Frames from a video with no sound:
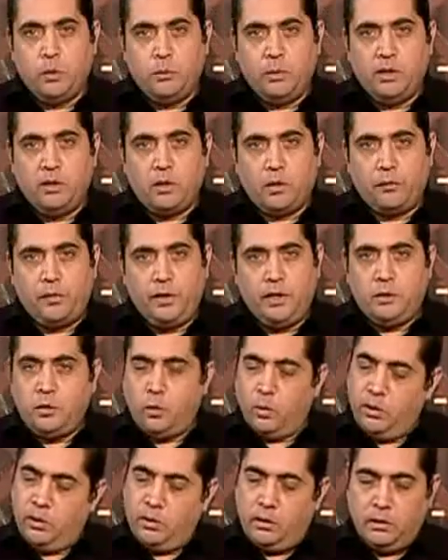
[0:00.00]
بيجرى فيه
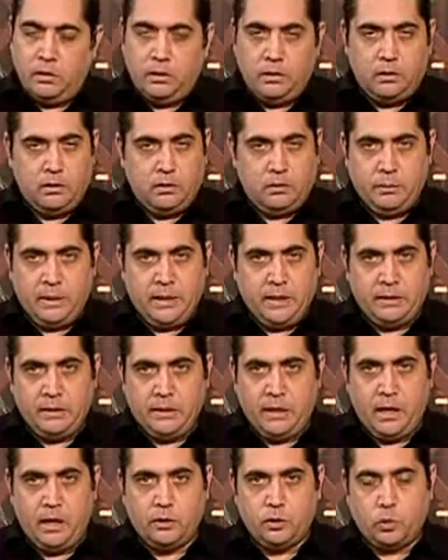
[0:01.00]
كل بلد
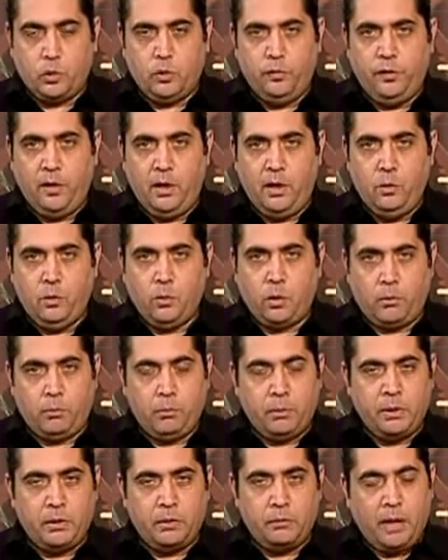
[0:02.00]
ليها ظروفها
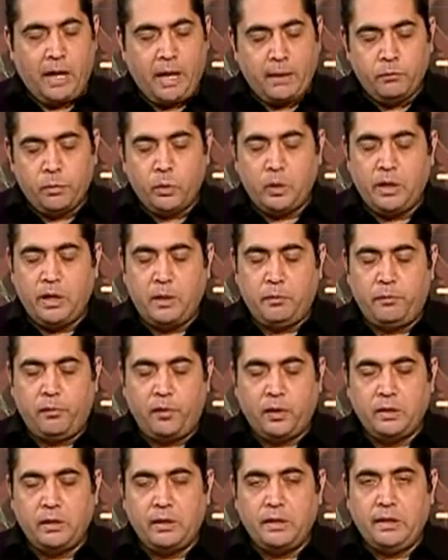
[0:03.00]
وربنا الحمد لله
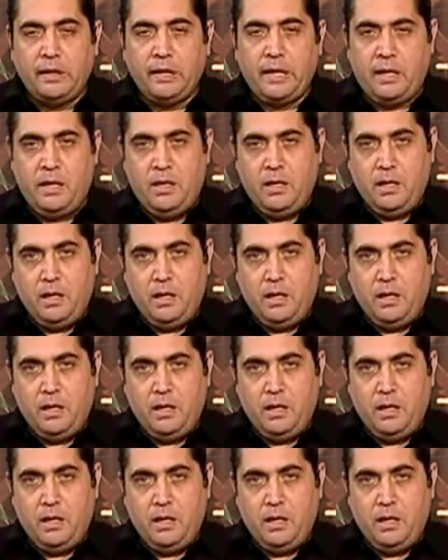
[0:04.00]
بفضل الله